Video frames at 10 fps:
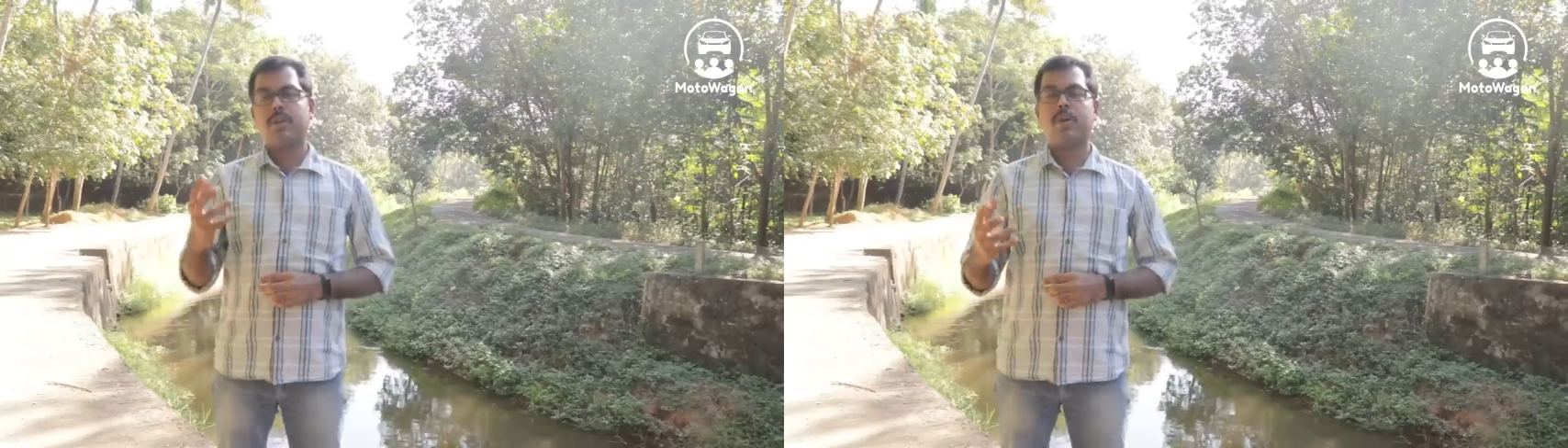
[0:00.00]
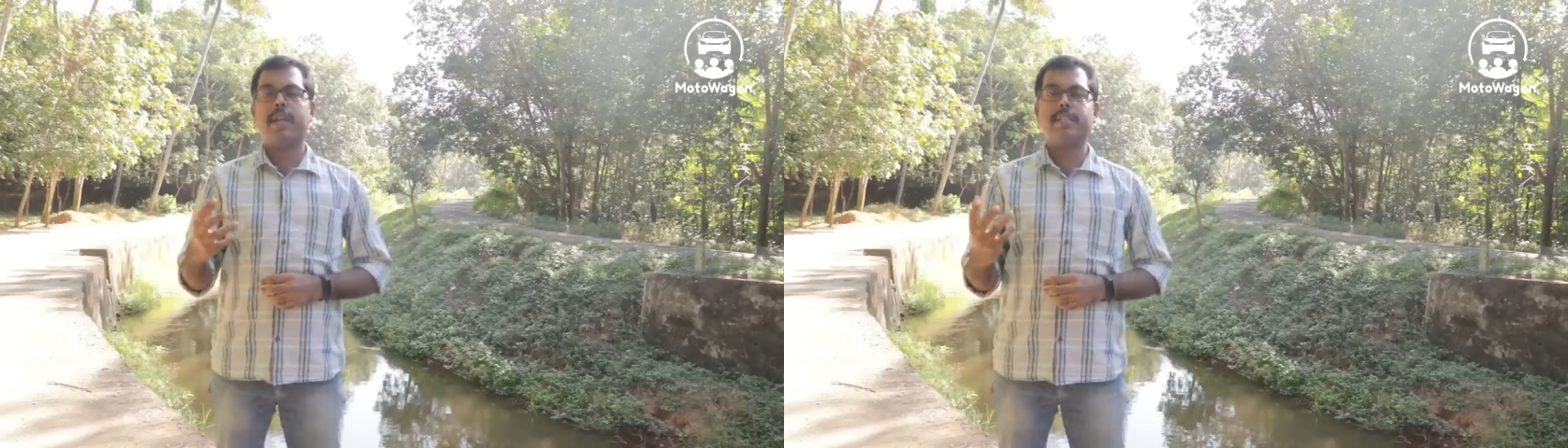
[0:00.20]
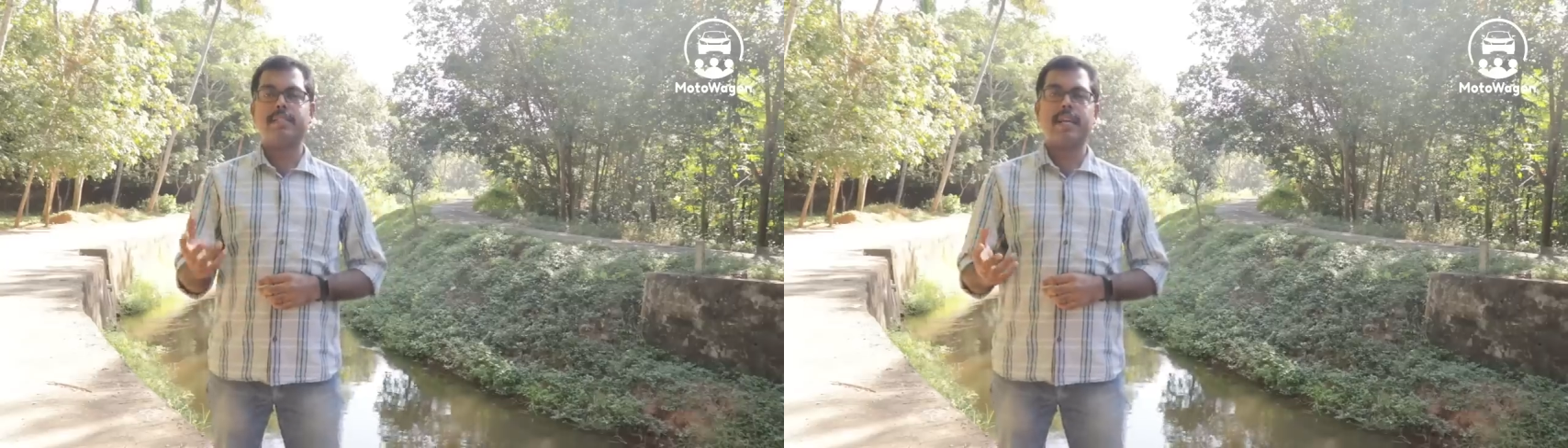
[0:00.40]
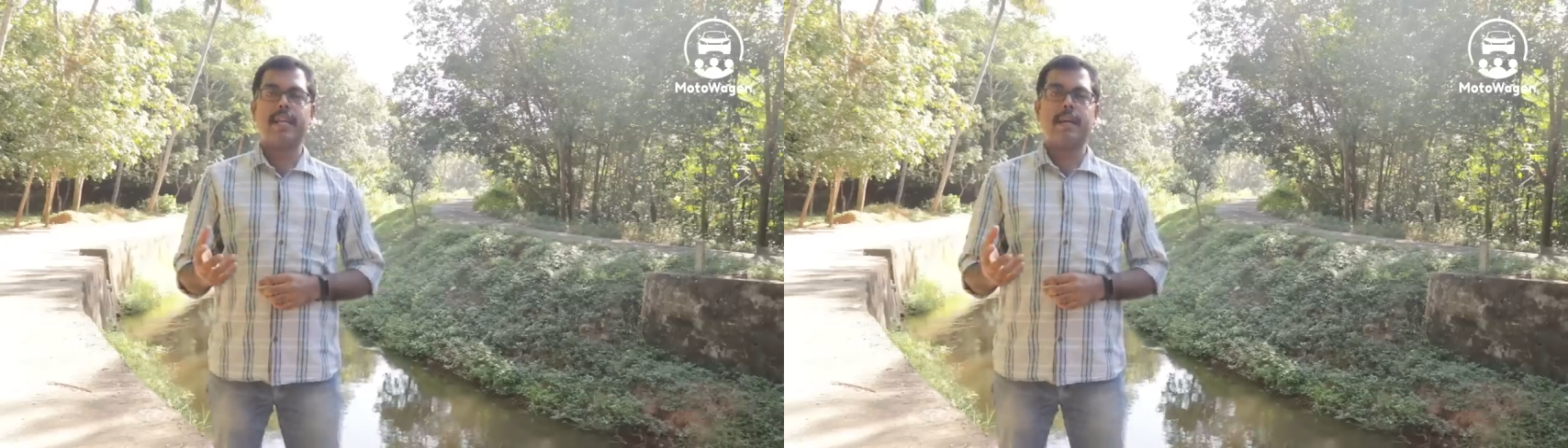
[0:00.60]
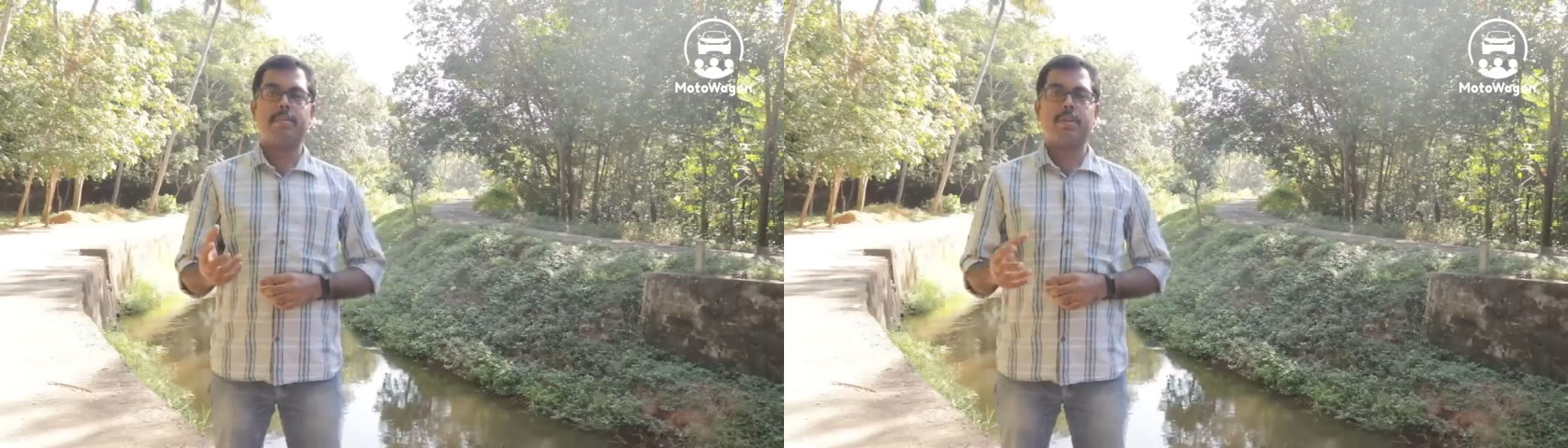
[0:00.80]
கூட
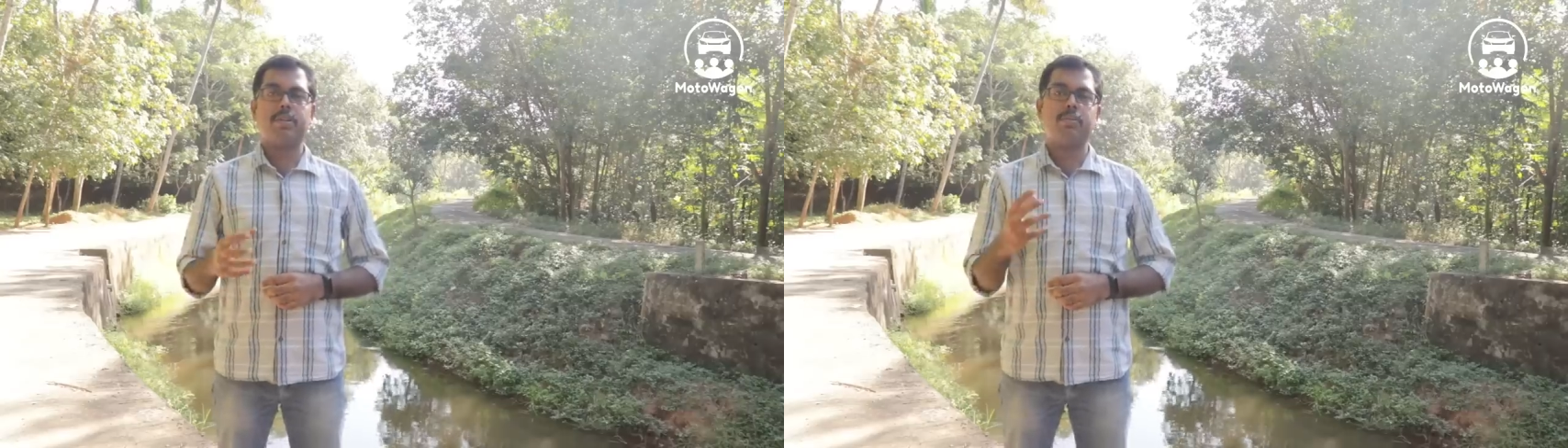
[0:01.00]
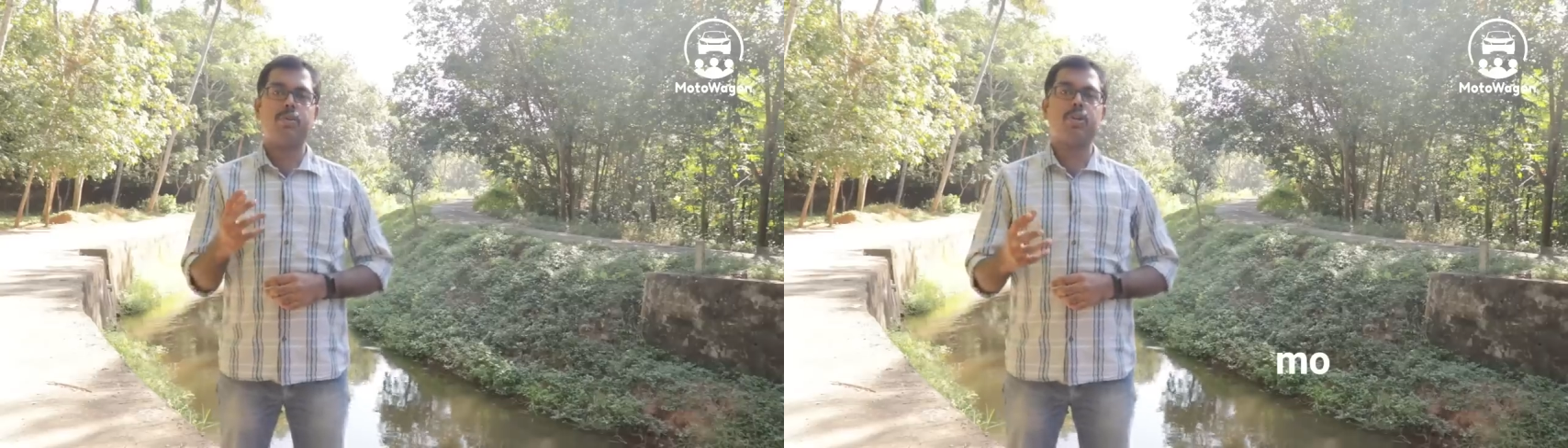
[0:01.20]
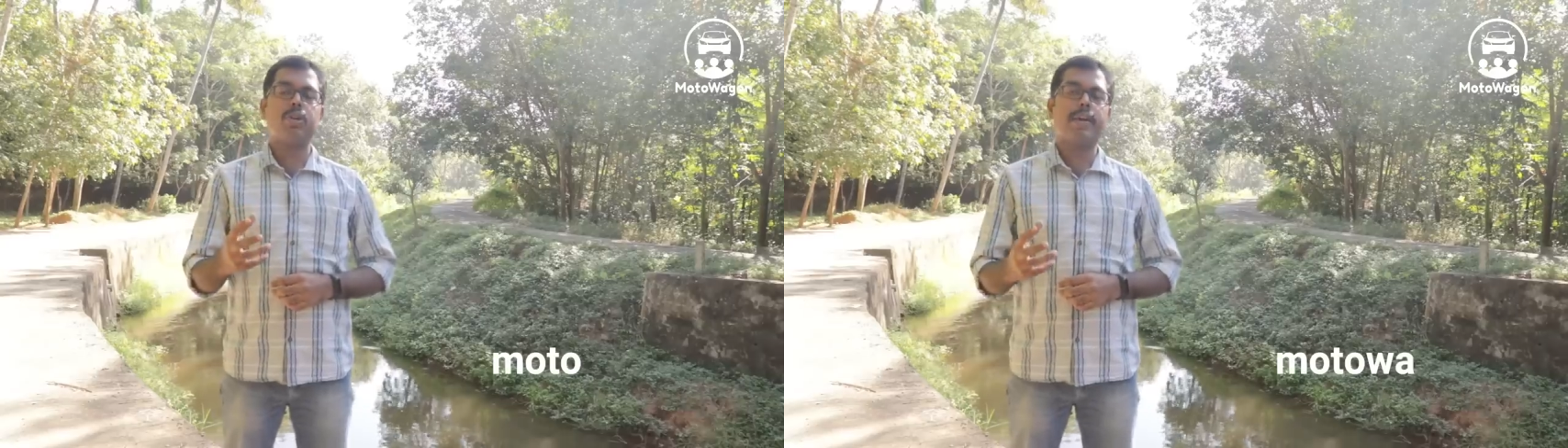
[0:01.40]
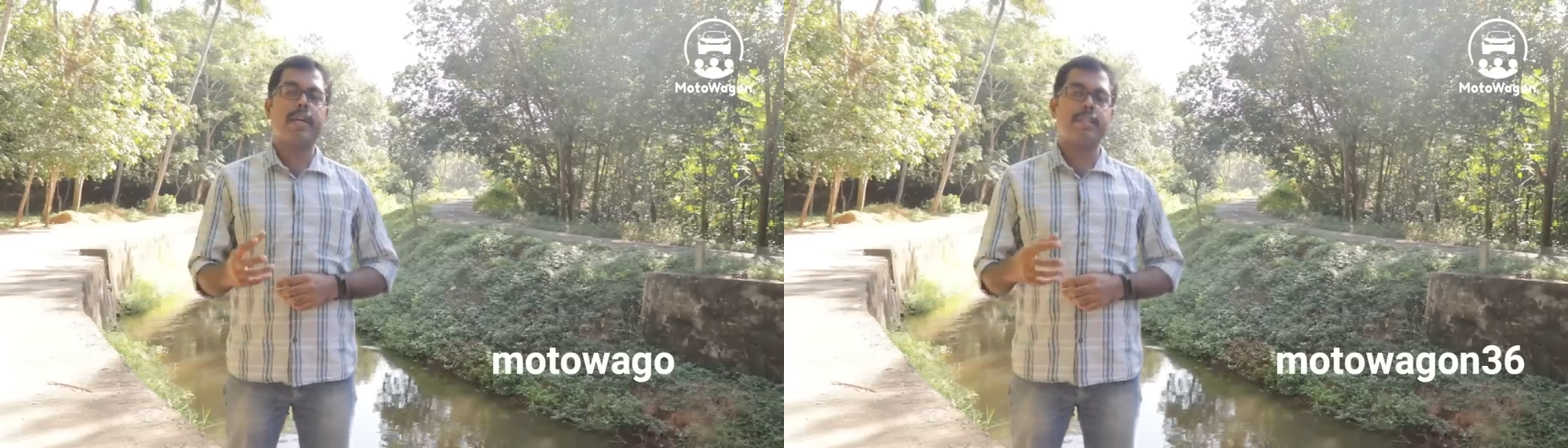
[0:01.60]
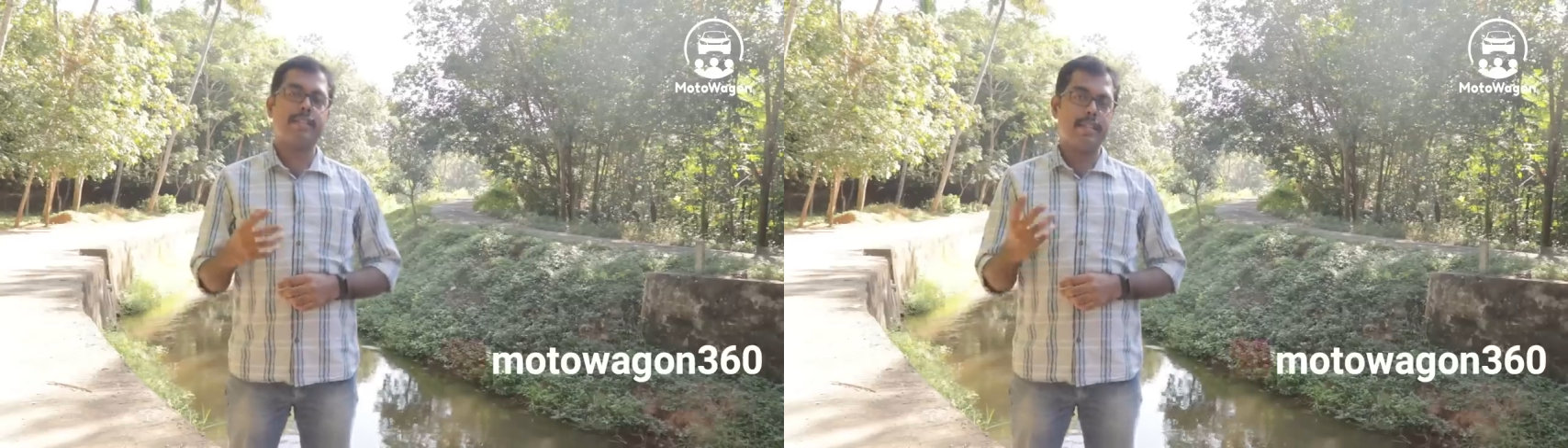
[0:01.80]
இன்ஸ்டாகிராமில் வந்து மோட்டோ வேகன்